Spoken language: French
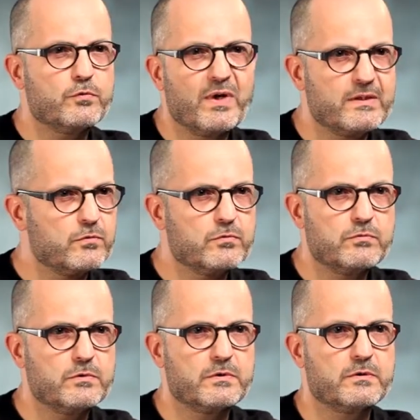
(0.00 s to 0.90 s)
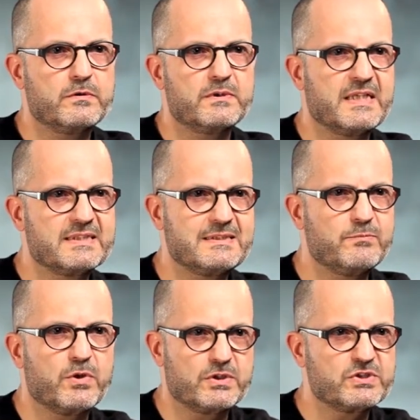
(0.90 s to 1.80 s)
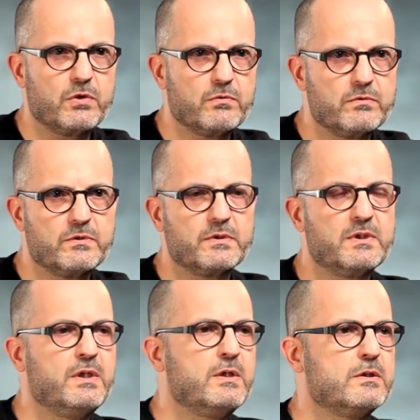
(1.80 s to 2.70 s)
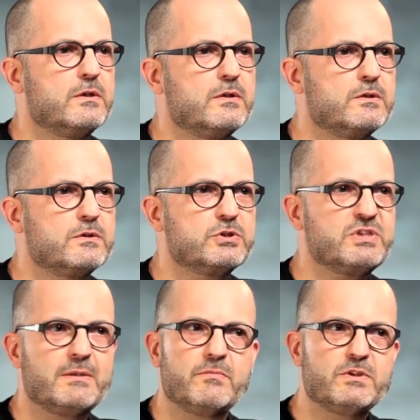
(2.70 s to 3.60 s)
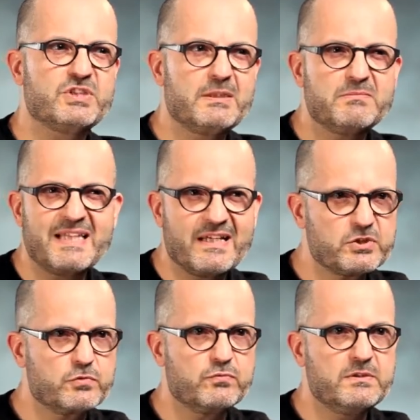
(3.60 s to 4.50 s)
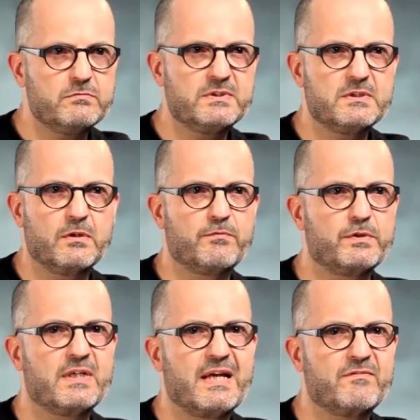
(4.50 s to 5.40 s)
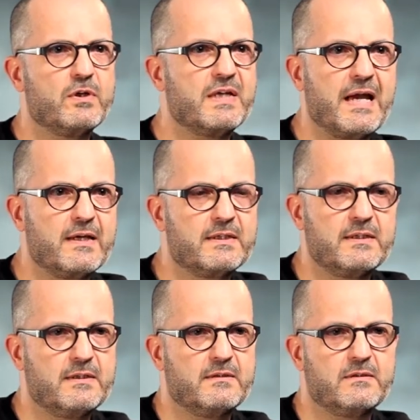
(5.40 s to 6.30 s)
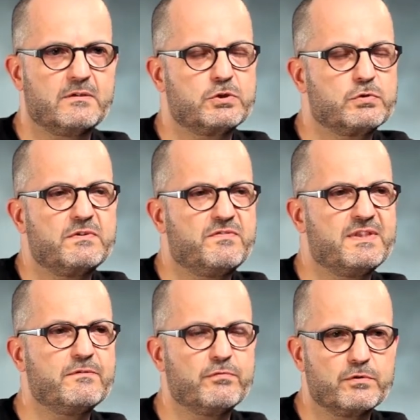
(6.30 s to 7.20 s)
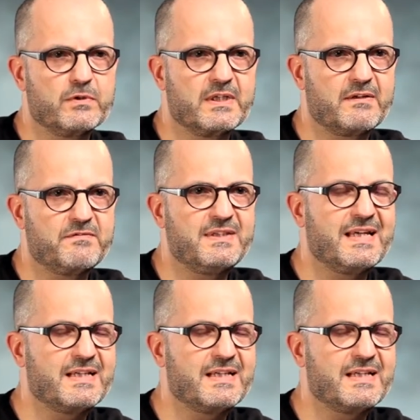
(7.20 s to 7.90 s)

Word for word: Douaneau, quartier bresson J'aime James nash aussi, qui est un photographe de guerre qui que je trouve qui fait des photographies